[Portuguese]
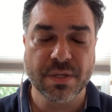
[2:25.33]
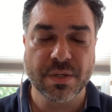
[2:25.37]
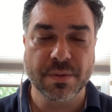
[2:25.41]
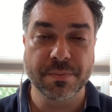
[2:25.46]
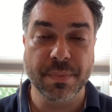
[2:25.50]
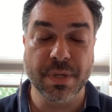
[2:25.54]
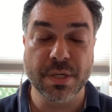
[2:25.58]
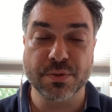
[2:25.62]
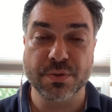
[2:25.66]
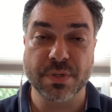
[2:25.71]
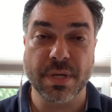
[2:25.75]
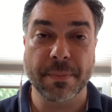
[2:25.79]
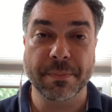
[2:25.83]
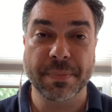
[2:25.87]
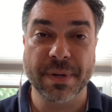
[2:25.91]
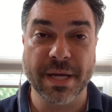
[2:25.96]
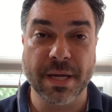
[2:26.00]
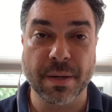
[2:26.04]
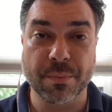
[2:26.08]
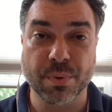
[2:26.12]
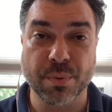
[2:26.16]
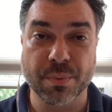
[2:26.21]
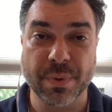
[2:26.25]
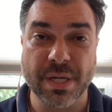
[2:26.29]
mesmo se
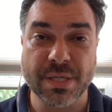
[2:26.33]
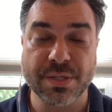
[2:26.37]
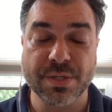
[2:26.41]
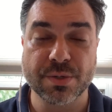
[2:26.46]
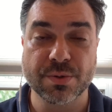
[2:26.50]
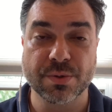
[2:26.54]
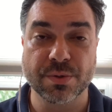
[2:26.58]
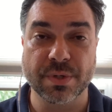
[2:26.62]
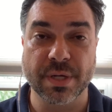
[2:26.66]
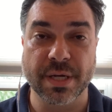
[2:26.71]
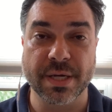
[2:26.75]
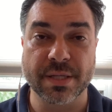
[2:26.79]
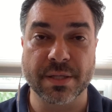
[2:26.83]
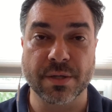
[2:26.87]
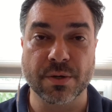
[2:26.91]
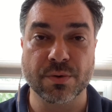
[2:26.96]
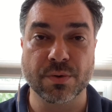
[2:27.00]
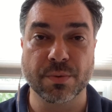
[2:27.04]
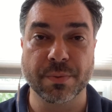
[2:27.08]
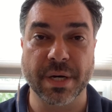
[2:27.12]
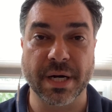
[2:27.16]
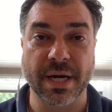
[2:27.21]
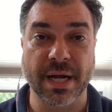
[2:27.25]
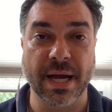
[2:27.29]
aplica para o Brasil. Né? Então,
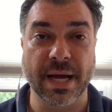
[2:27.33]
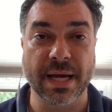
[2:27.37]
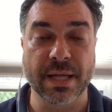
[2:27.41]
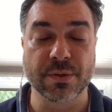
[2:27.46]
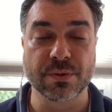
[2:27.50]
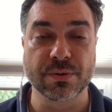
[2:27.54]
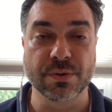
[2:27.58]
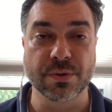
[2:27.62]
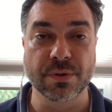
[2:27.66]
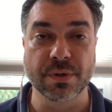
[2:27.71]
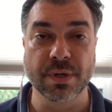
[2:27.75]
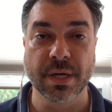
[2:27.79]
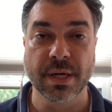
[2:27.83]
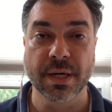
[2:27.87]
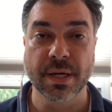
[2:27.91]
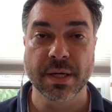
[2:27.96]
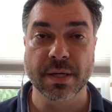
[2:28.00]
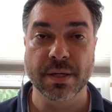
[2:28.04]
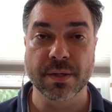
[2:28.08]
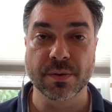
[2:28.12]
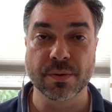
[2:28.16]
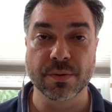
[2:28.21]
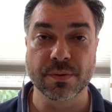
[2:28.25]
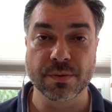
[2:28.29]
no mercado,
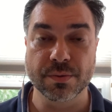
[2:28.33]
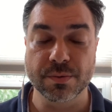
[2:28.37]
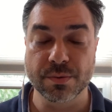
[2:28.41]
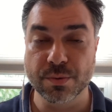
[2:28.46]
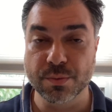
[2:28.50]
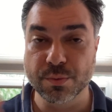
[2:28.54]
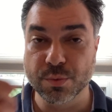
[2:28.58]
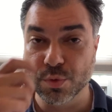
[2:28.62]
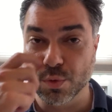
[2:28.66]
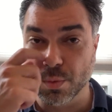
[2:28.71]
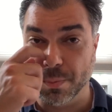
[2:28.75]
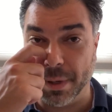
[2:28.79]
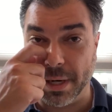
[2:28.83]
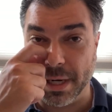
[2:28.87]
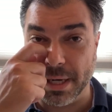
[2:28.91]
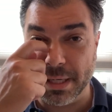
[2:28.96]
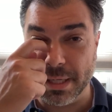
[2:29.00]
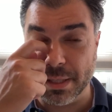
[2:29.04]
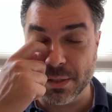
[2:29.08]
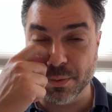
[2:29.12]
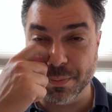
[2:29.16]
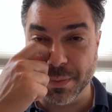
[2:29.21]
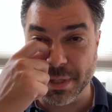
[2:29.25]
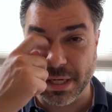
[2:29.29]
no, no mundo
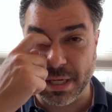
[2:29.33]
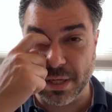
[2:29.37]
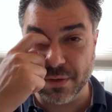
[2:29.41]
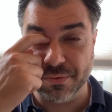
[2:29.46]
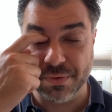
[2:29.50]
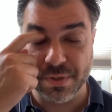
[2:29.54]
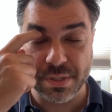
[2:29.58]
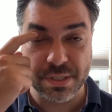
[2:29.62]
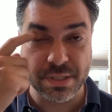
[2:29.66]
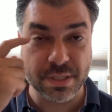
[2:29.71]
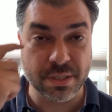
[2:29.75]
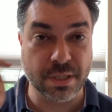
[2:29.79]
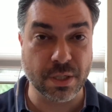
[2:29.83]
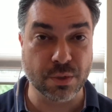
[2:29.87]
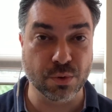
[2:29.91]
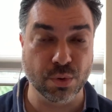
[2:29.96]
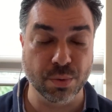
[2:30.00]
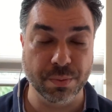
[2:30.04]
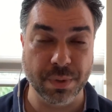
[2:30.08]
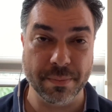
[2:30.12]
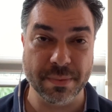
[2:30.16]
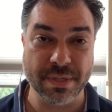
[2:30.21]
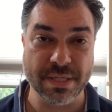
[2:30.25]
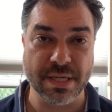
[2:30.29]
paralelo do mercado financeiro está tudo
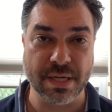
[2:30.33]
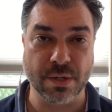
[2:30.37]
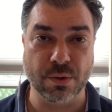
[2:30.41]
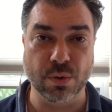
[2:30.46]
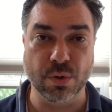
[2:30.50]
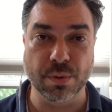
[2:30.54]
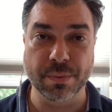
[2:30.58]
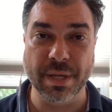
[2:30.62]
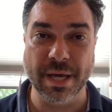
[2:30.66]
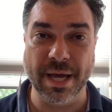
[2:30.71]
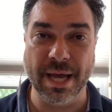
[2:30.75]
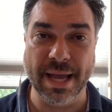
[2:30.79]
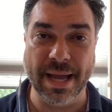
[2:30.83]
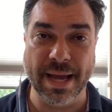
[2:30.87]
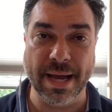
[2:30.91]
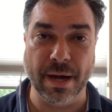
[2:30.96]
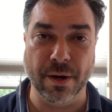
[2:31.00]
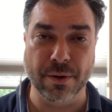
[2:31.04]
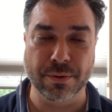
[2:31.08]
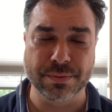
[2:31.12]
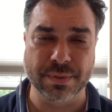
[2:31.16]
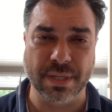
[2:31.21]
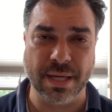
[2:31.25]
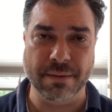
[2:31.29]
bem, mas a economia
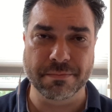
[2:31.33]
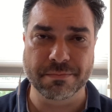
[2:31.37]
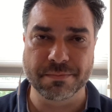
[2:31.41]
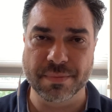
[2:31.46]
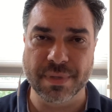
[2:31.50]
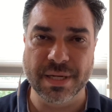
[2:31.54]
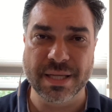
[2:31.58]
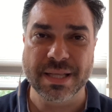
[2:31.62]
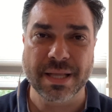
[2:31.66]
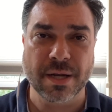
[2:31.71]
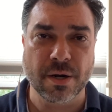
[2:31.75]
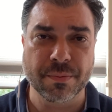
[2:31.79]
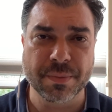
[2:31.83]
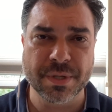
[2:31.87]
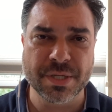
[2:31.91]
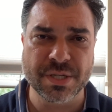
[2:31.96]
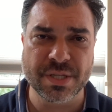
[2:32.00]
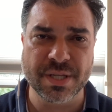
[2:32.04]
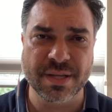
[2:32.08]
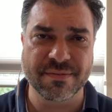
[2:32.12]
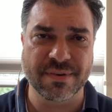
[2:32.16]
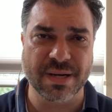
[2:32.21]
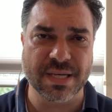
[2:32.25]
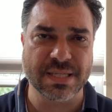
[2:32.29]
real está
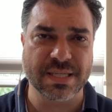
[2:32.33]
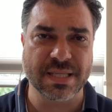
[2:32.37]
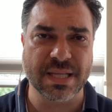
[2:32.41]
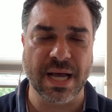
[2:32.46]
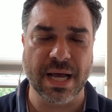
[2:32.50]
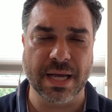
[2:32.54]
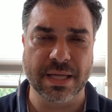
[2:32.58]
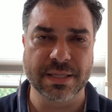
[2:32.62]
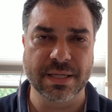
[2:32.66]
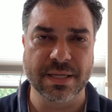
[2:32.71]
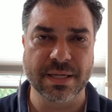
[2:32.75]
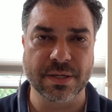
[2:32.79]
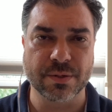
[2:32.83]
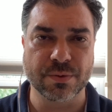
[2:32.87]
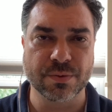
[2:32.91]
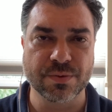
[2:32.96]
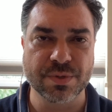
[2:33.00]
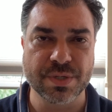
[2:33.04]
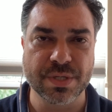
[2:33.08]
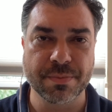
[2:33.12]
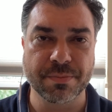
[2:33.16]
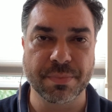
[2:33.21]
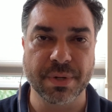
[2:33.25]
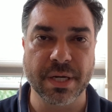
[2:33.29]
literalmente devastada, né? com
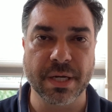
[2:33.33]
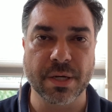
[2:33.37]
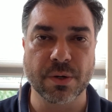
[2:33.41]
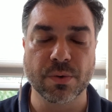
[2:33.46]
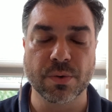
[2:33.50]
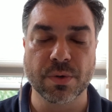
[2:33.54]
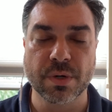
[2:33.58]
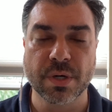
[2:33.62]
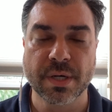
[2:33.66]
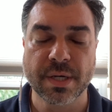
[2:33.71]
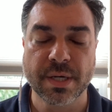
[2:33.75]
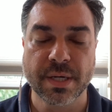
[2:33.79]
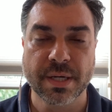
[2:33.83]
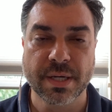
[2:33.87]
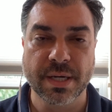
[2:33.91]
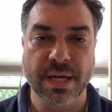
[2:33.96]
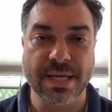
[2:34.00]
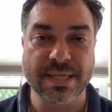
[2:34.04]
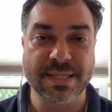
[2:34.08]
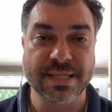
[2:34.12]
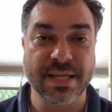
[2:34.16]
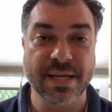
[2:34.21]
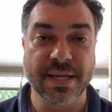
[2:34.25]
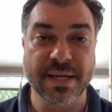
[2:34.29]
desemprego
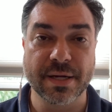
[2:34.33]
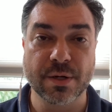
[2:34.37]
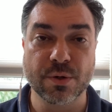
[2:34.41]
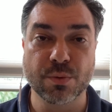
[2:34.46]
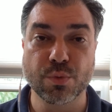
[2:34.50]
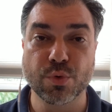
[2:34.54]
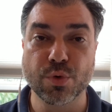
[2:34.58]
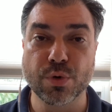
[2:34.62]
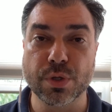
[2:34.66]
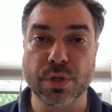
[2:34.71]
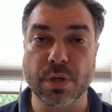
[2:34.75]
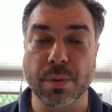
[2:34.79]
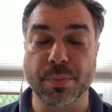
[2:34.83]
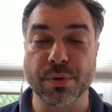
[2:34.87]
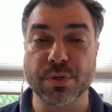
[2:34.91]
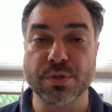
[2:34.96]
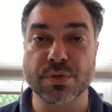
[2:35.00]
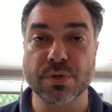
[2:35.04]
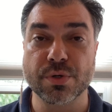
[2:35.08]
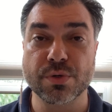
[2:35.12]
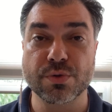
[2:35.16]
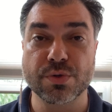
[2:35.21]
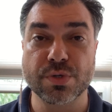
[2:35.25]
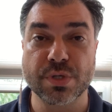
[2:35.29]
acelerando muito, a
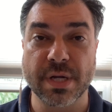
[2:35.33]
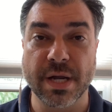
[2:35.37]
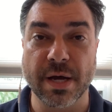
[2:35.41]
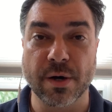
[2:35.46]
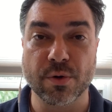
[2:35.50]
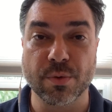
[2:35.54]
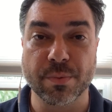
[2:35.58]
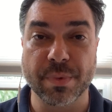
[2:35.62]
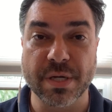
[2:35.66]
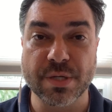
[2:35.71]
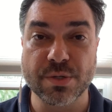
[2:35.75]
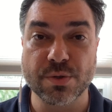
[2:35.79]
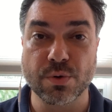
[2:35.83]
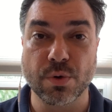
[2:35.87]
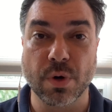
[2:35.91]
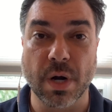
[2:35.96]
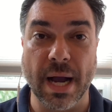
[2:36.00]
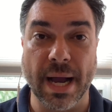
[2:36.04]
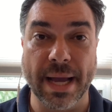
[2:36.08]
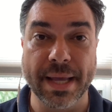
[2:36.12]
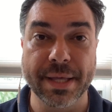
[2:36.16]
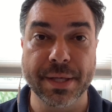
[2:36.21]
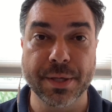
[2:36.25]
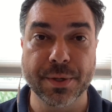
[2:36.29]
produção industrial no Brasil
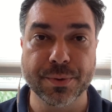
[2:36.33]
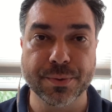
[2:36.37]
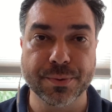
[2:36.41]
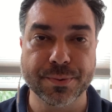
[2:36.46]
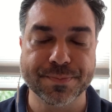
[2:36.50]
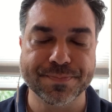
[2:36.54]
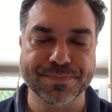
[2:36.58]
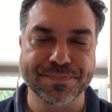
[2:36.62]
caiu